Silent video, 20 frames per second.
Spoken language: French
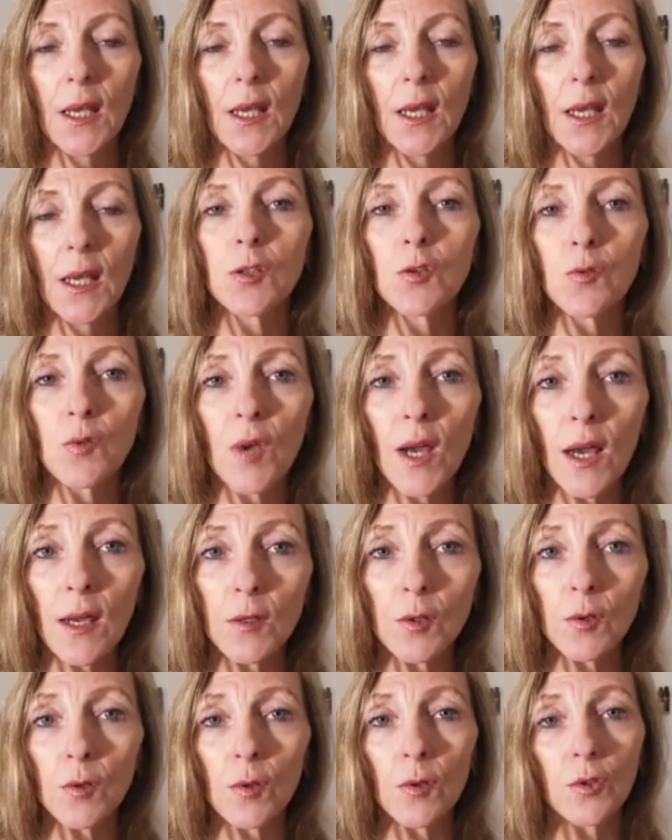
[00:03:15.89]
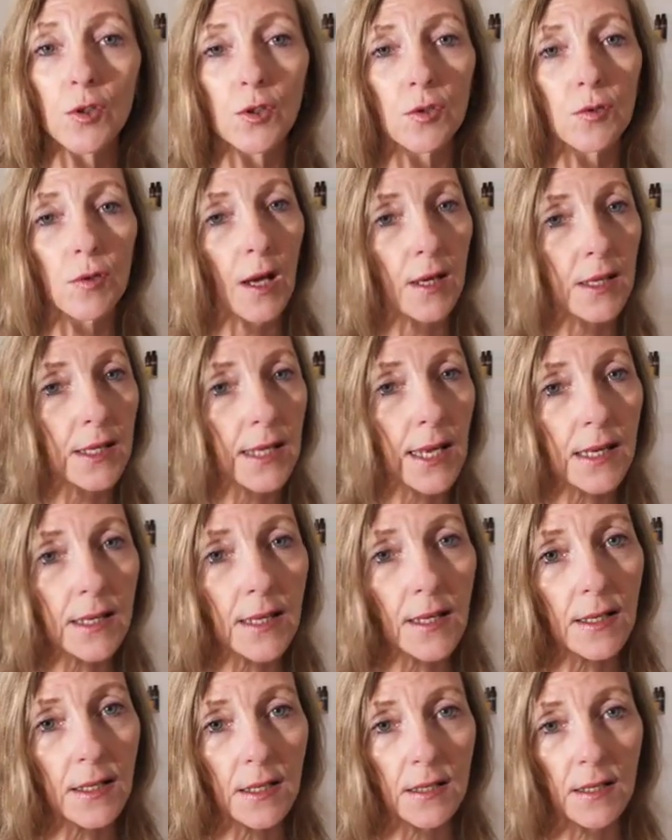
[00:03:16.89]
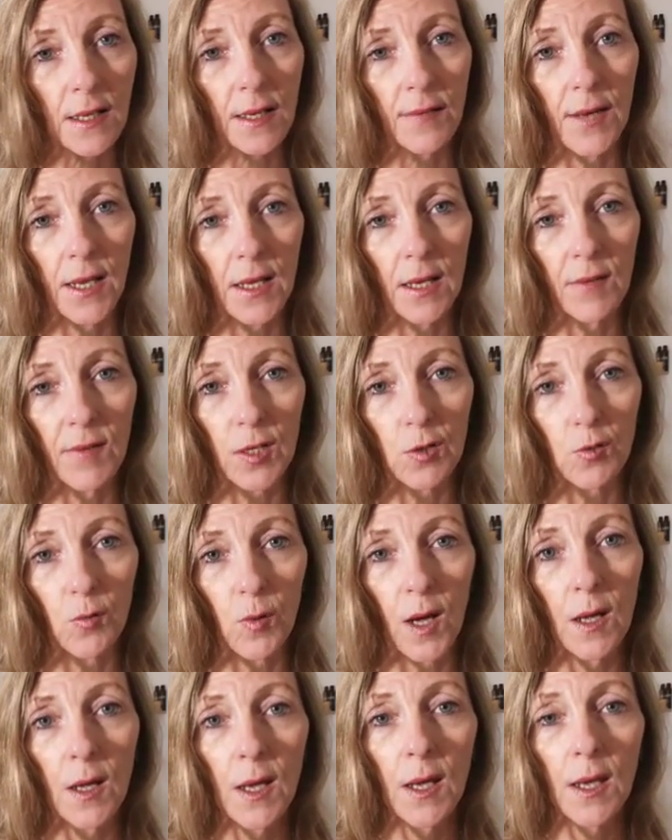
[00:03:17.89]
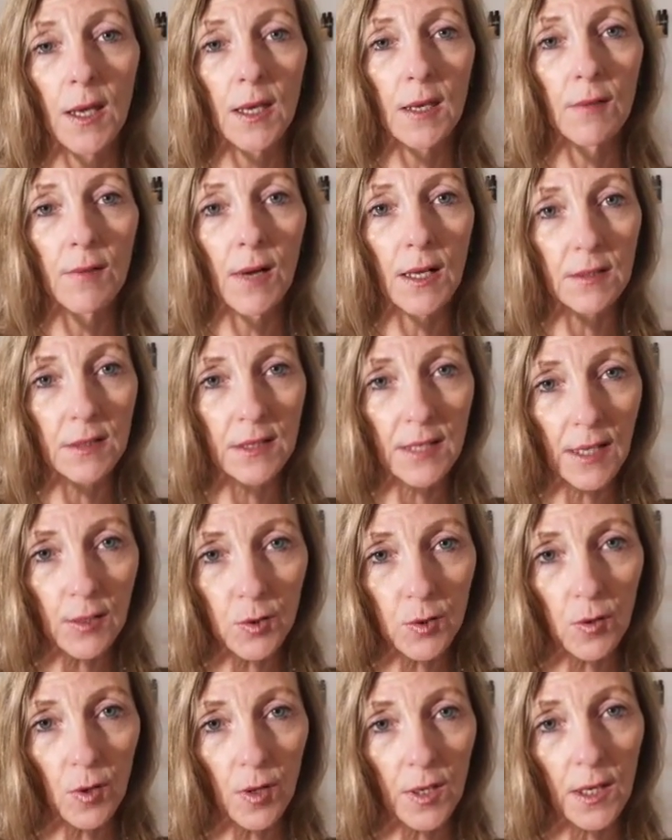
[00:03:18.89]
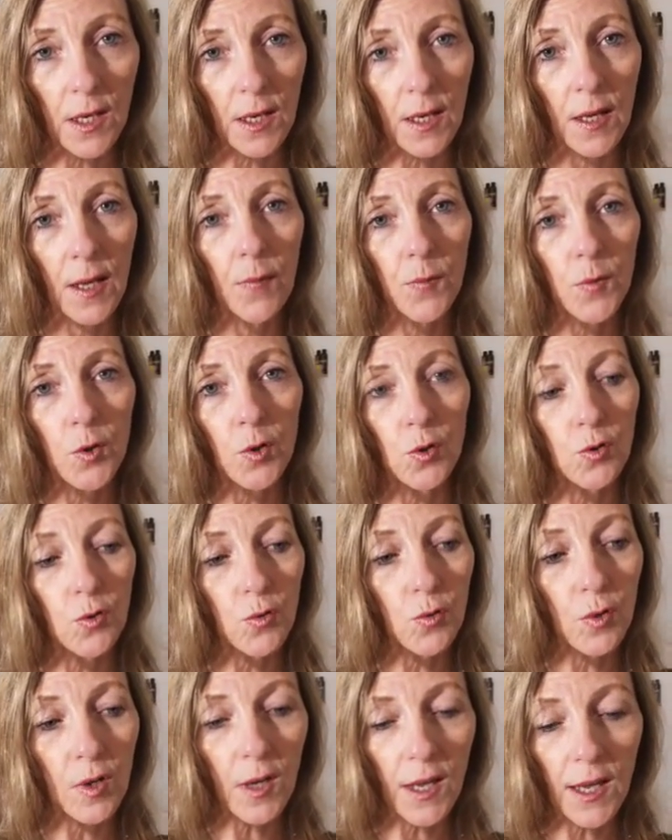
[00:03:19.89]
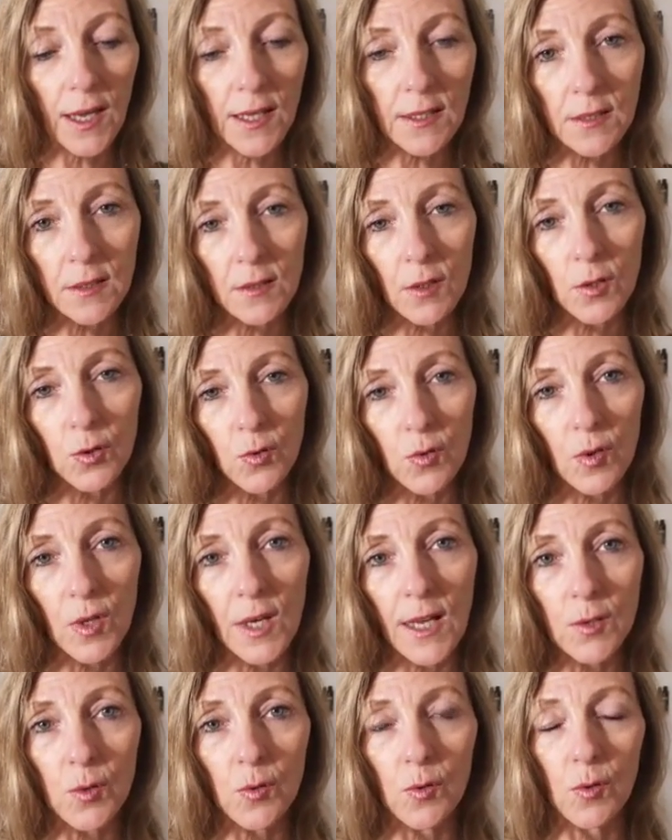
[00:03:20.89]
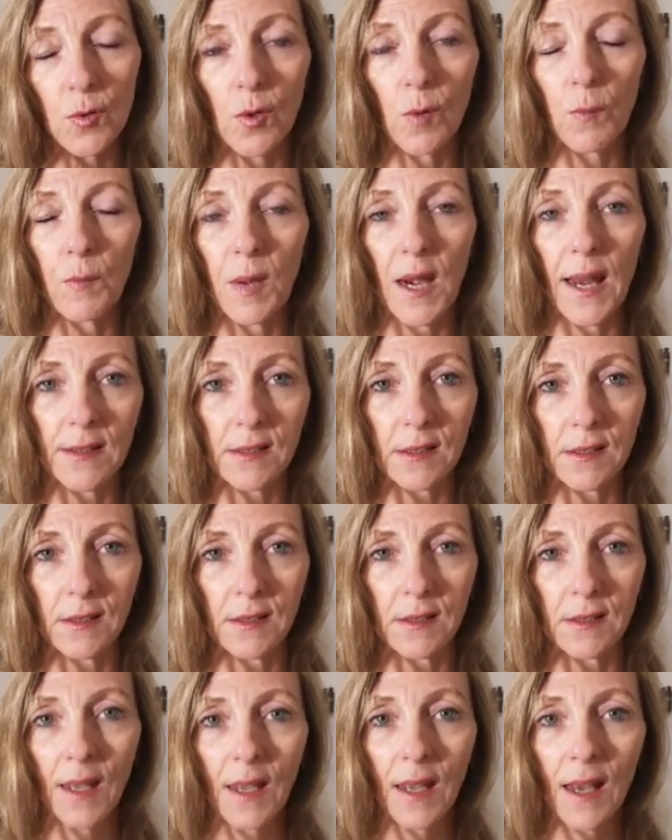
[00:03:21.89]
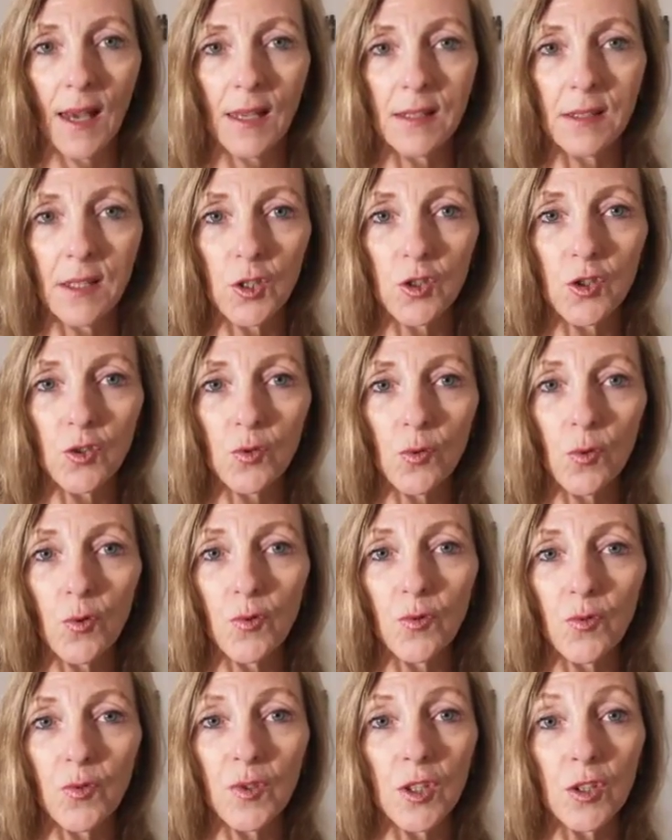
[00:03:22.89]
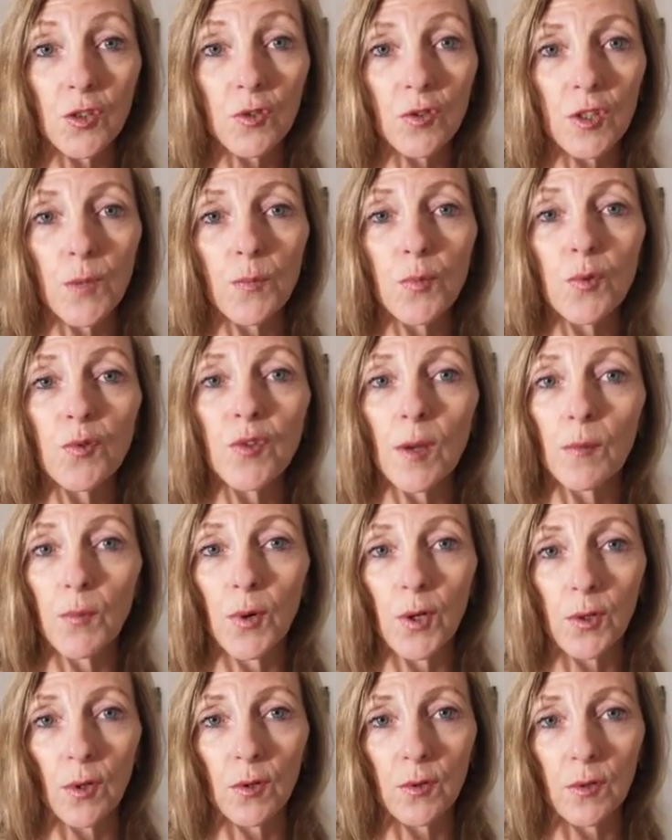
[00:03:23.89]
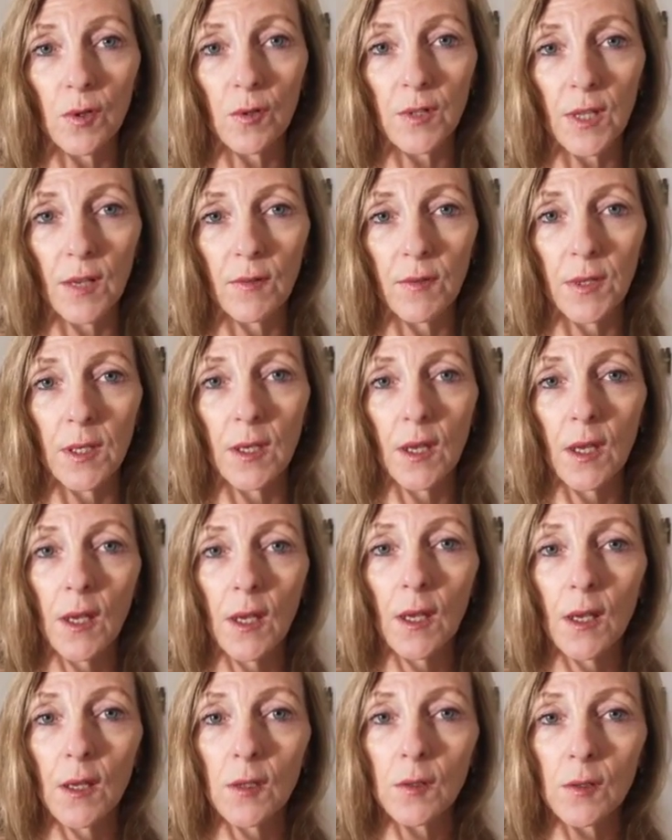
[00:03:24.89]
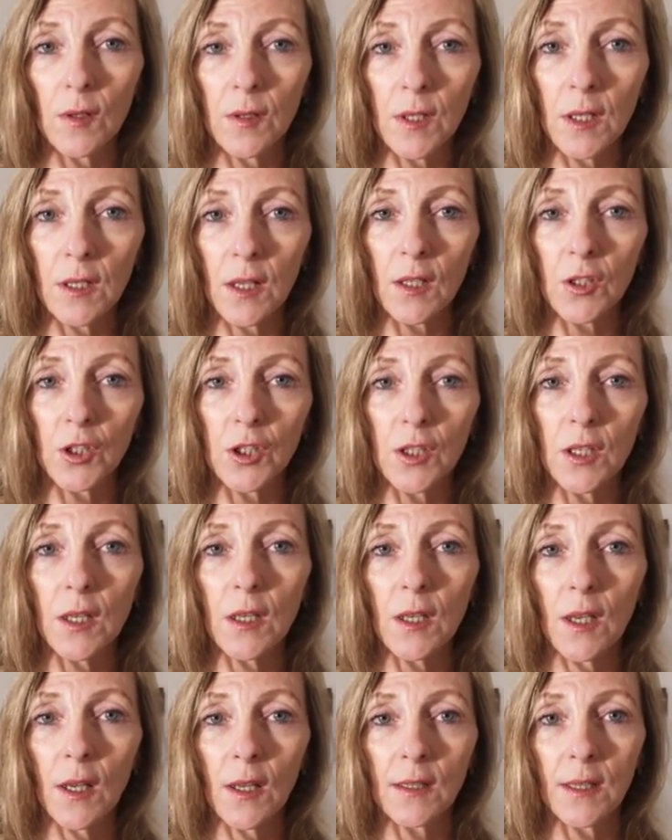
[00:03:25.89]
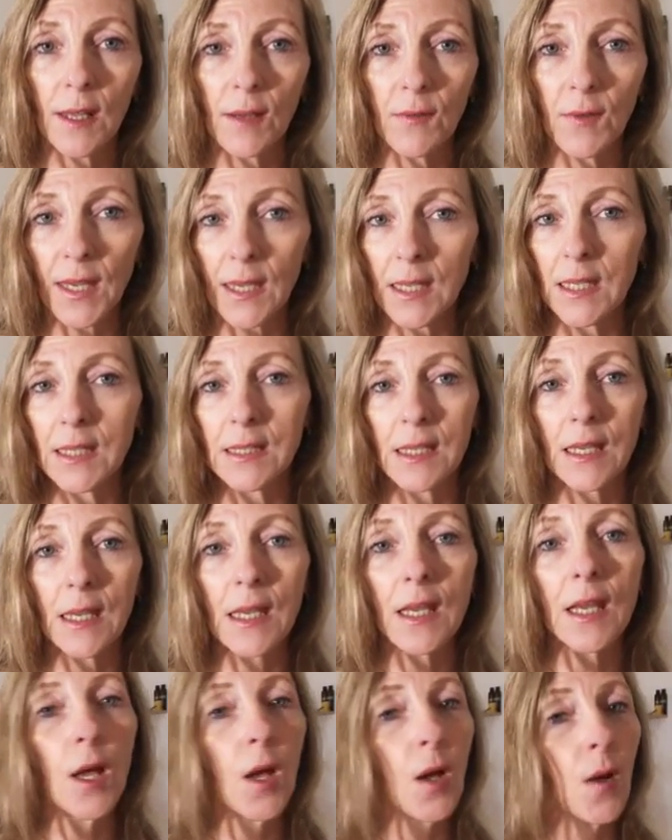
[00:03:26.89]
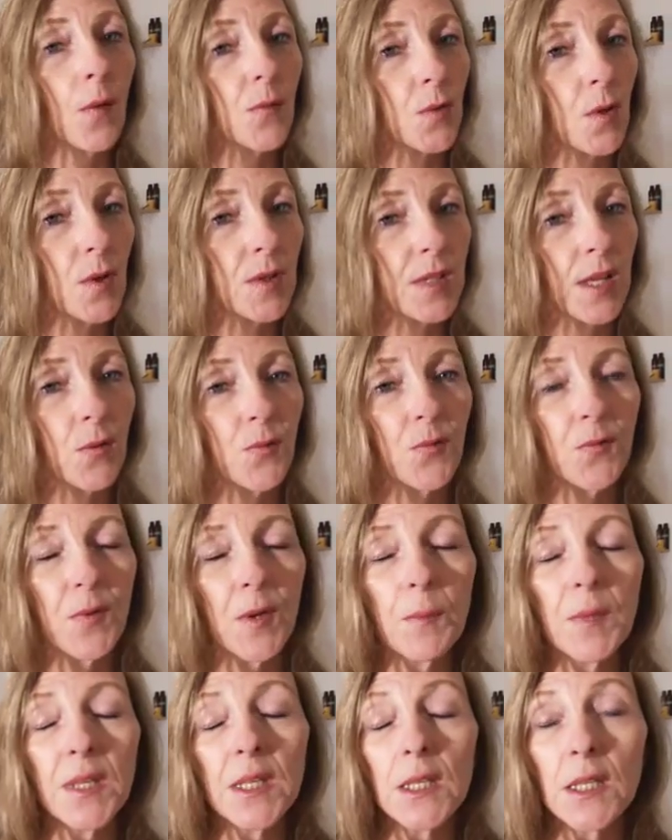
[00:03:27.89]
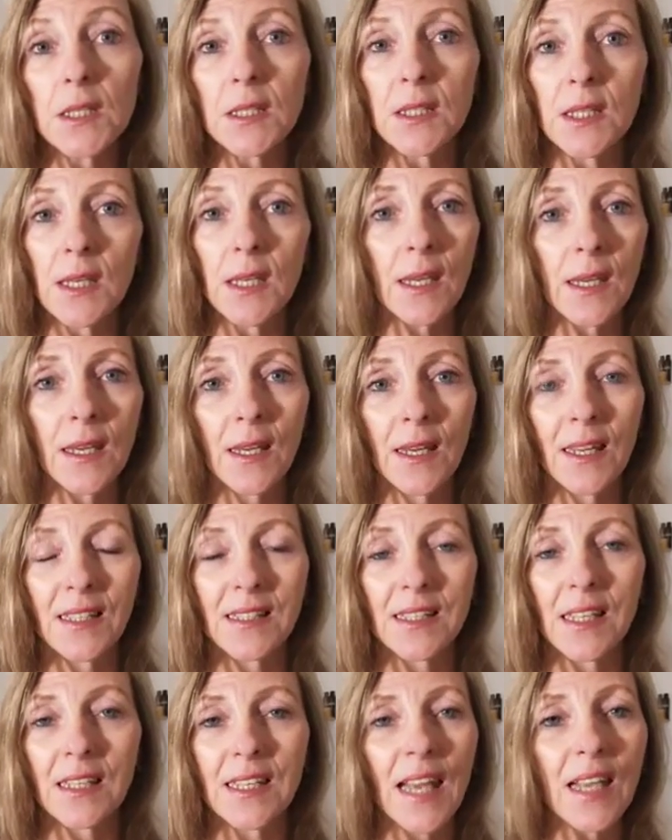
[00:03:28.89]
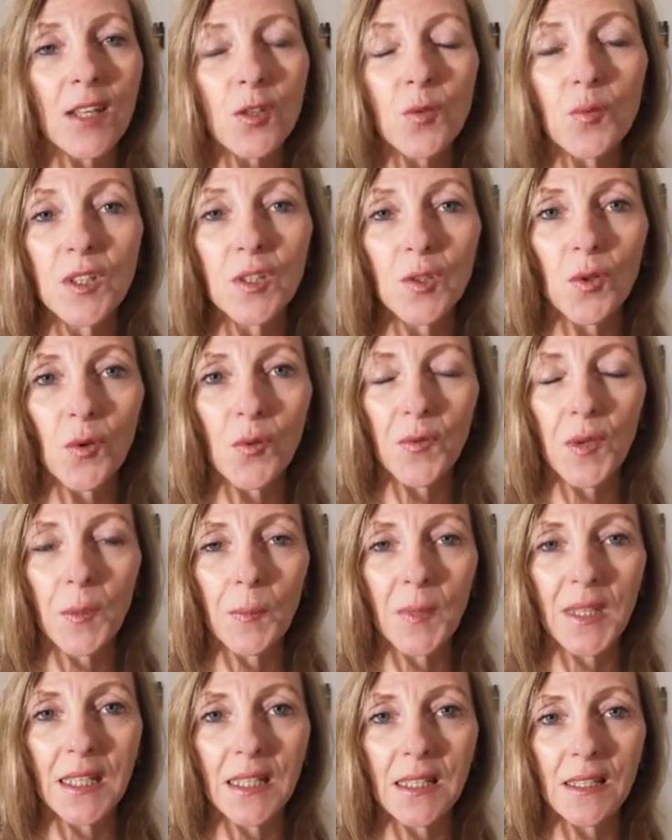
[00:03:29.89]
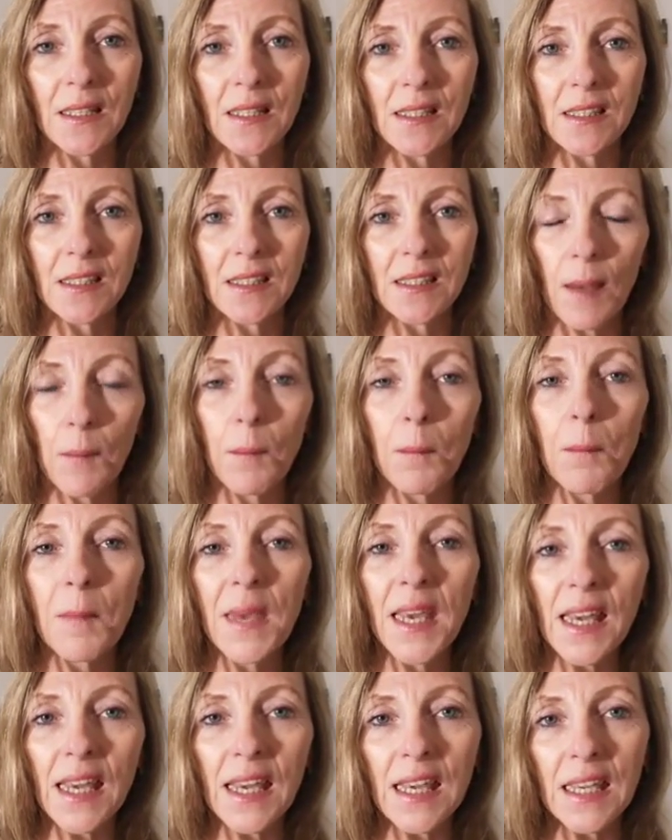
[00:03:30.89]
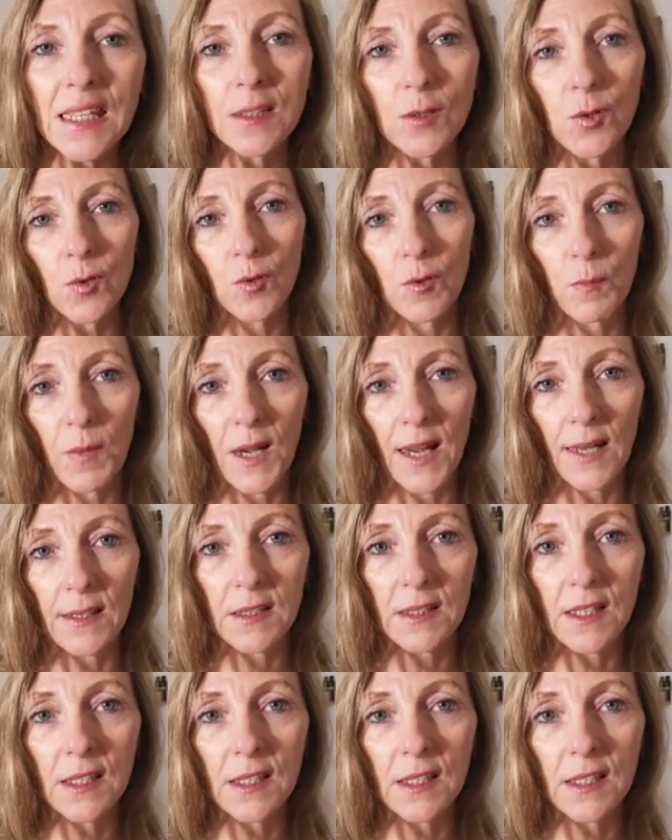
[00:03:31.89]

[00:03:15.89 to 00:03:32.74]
Si tu as une coach, tu as quelqu'un qui travaille avec toi, il va t'assurer que tu le restes, tu laisses une place à cette chose, une des choses les plus importantes dans ta vie ton énergie, ta vérité, ta féminité, cette intuition féminine, ça mérite une place.